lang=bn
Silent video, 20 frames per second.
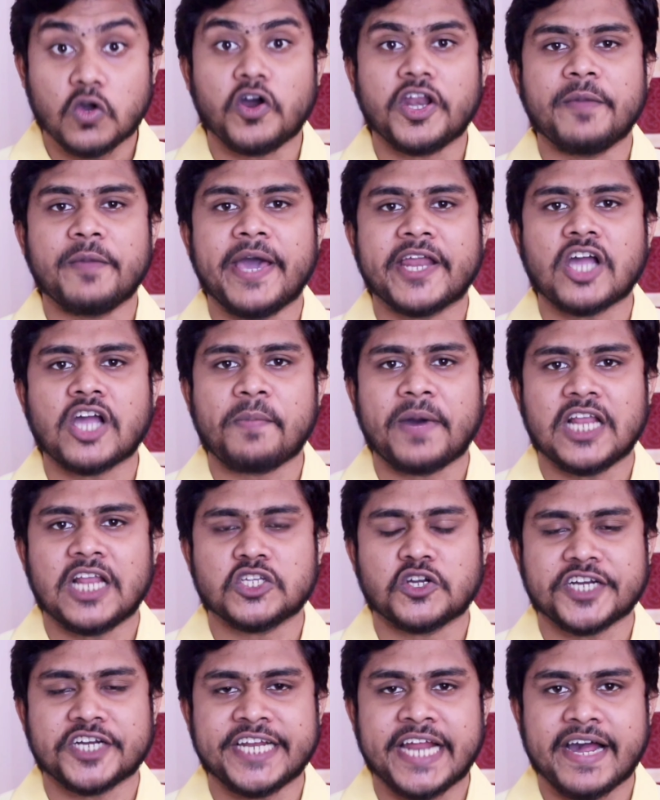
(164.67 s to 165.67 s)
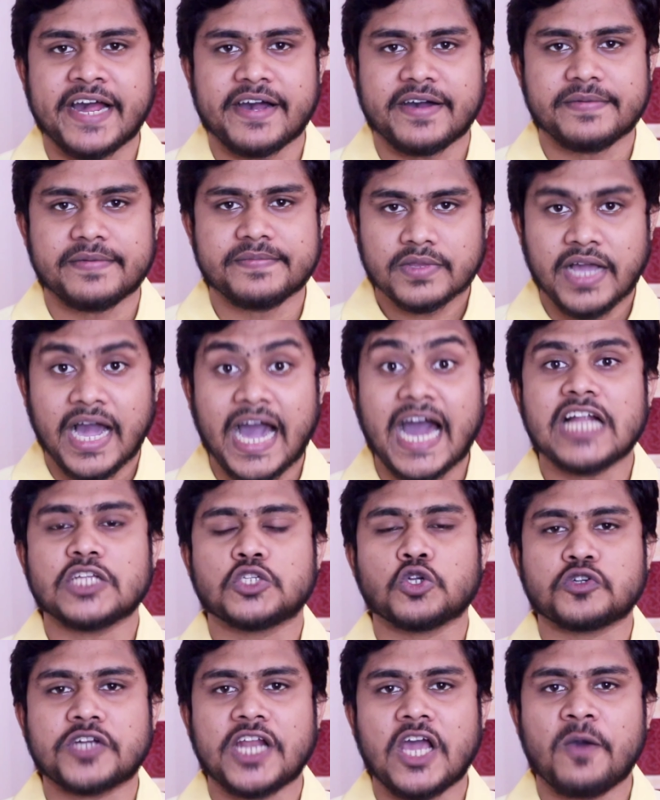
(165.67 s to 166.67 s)
গরিবের কপালে জটে না আর
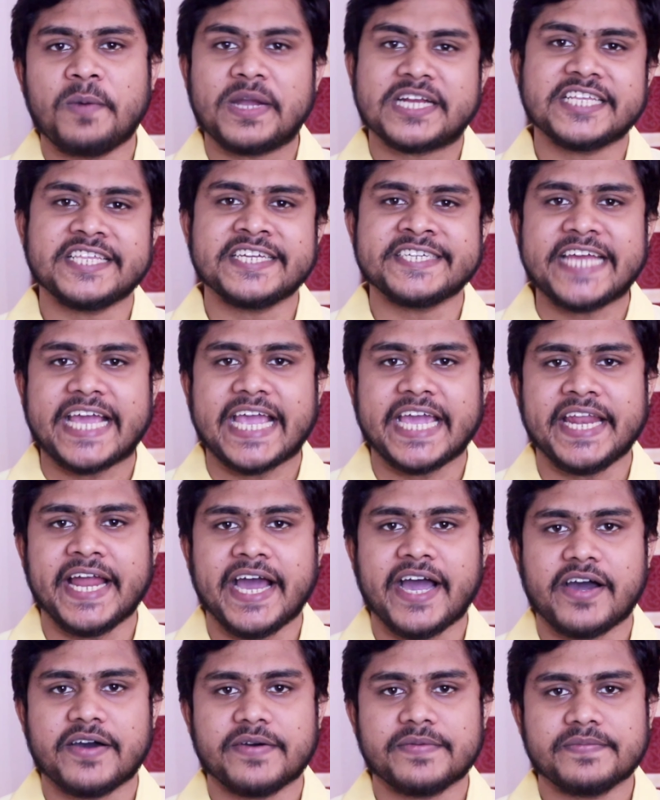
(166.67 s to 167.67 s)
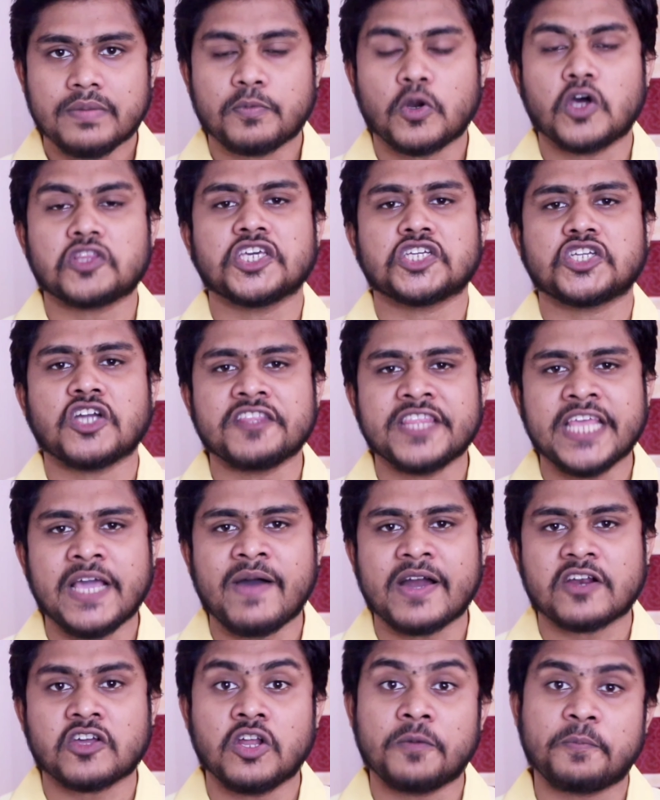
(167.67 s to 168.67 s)
জুটলেও বেশি দিন টেকে না প্রতিশোধ
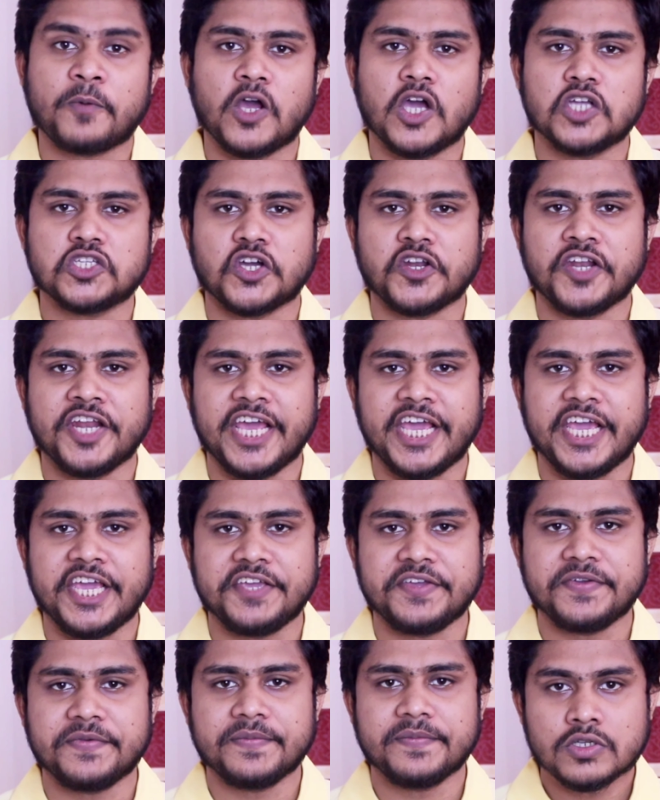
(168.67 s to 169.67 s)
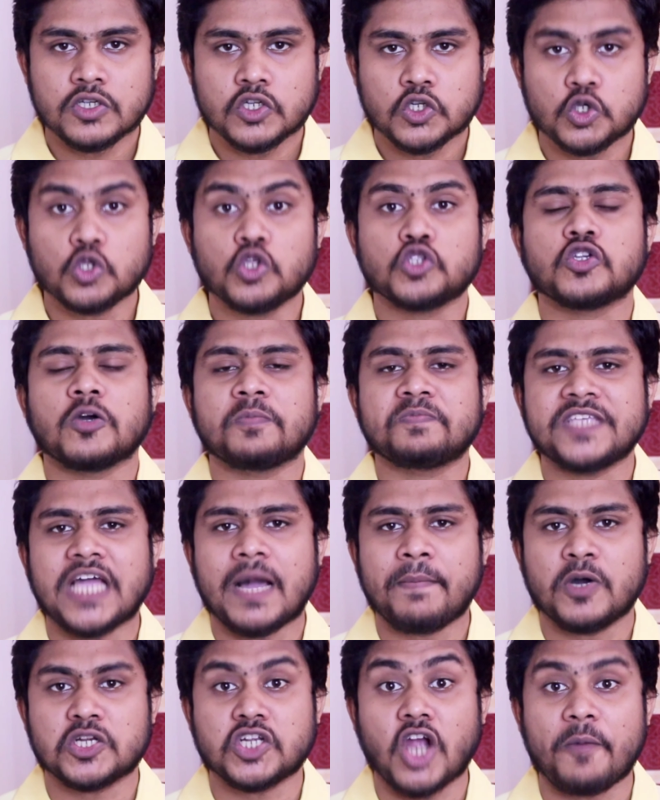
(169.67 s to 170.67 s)
নেওয়ার কোনো প্রয়োজন নেই শুধু
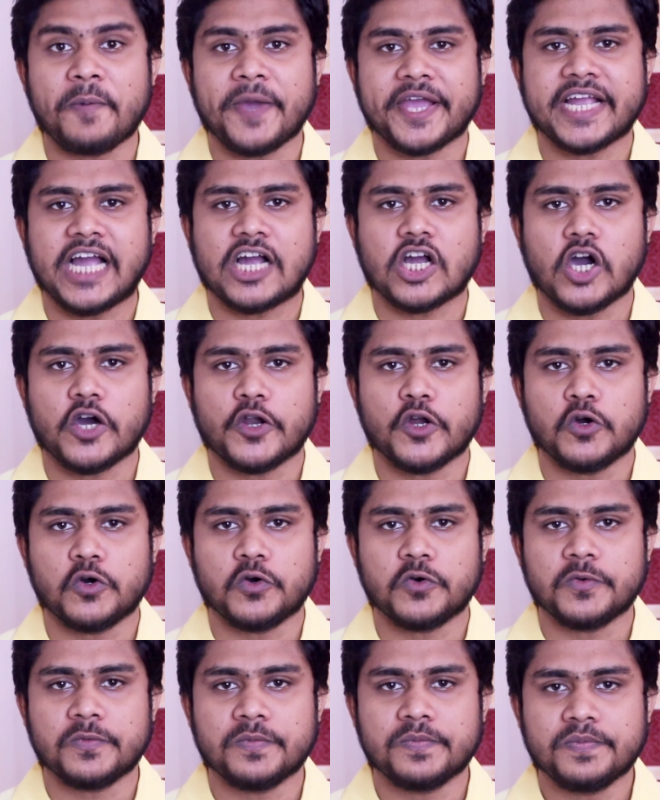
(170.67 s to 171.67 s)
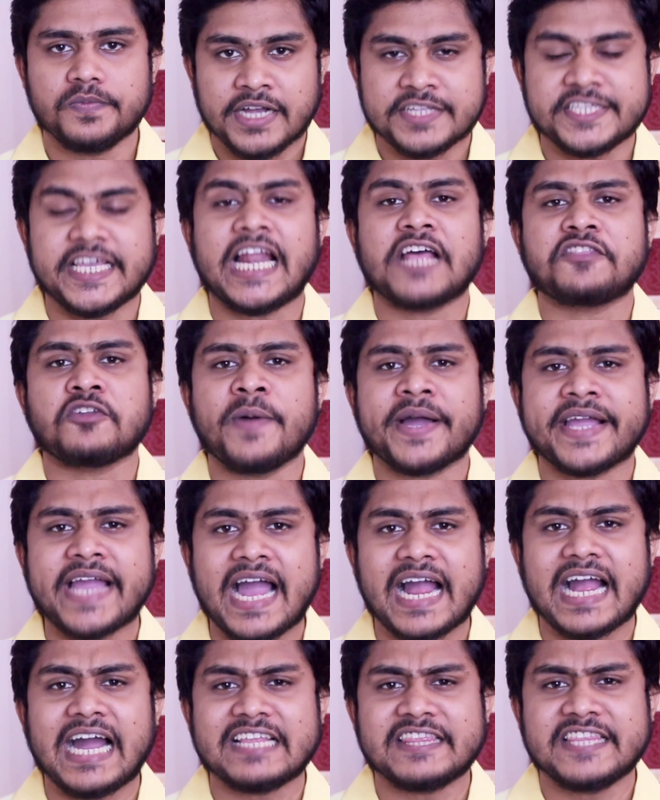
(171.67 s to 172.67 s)
চুপচাপ বসে অপেক্ষা করো যারা তোমাকে
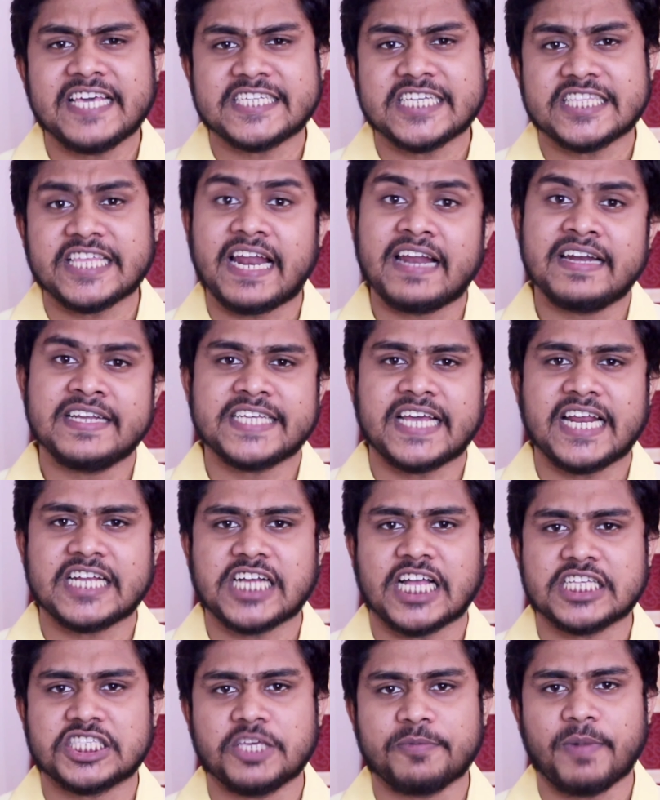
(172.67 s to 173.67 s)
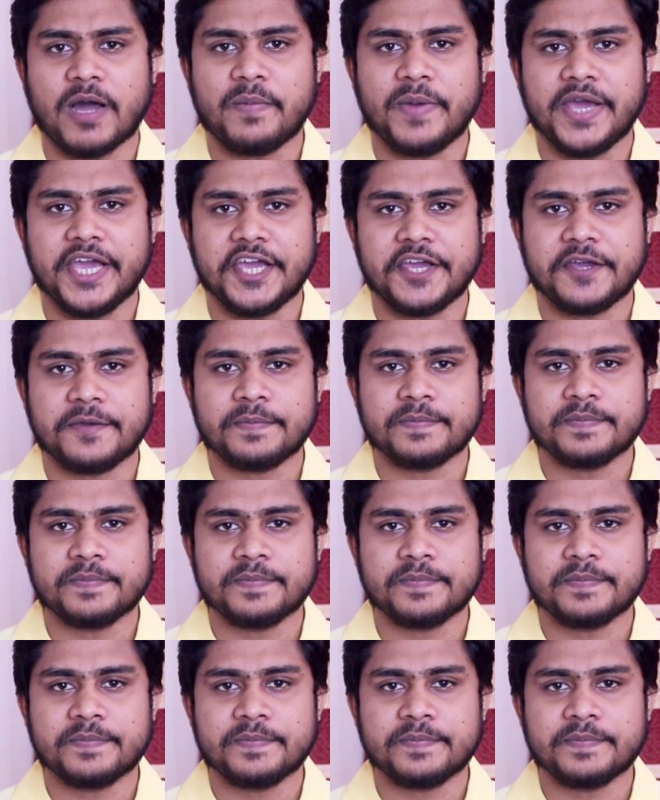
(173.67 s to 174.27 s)
আঘাত দিয়েছে তারা নিজেরাই শাস্তি পাবে